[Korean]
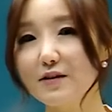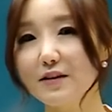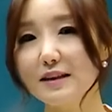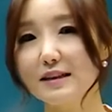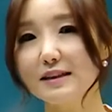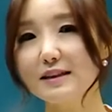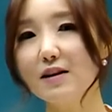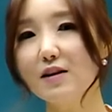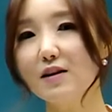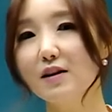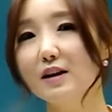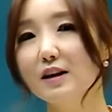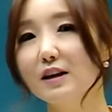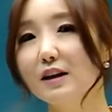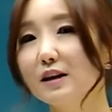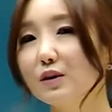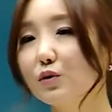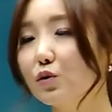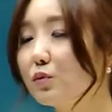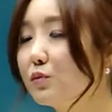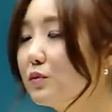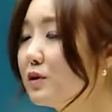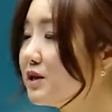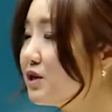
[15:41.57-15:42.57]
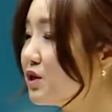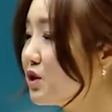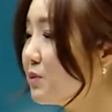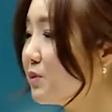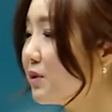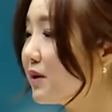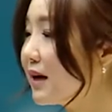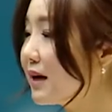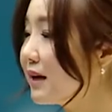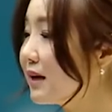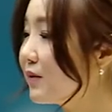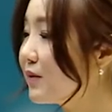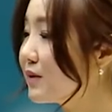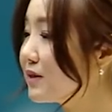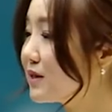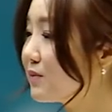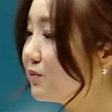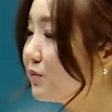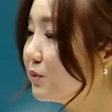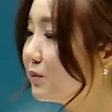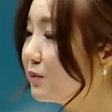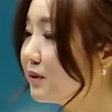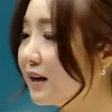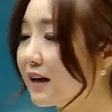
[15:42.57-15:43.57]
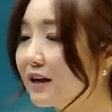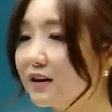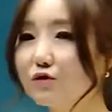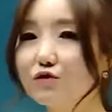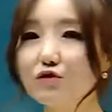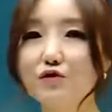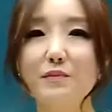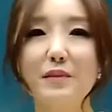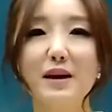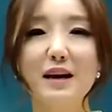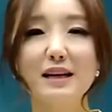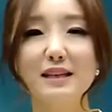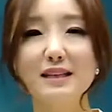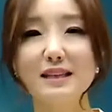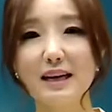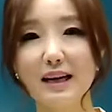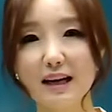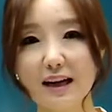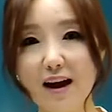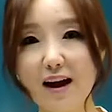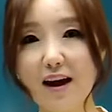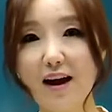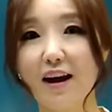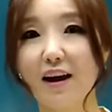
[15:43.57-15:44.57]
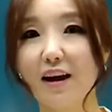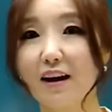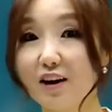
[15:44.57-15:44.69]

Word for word: 그래서 동물 실험을 하는 화장품은 나는 구매하지 않아.